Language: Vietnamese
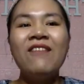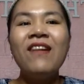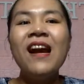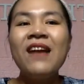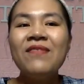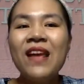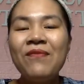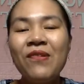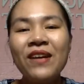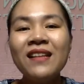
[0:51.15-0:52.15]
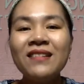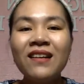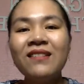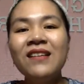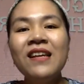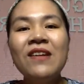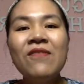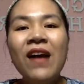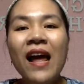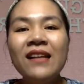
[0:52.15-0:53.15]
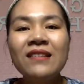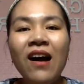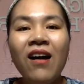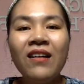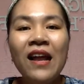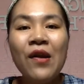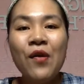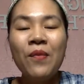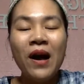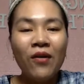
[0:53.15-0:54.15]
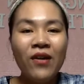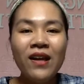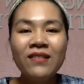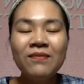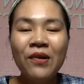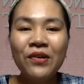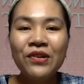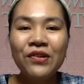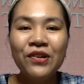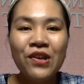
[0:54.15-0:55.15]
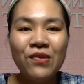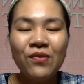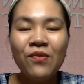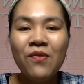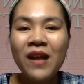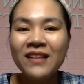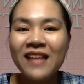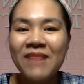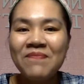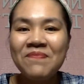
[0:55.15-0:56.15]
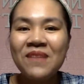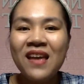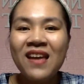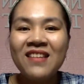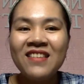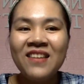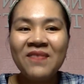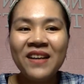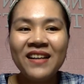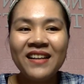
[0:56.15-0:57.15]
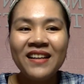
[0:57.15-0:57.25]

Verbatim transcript: Và làm đẹp một cách tự nhiên và an toàn là điều mà hầu hết mọi người đều quan tâm cho mình.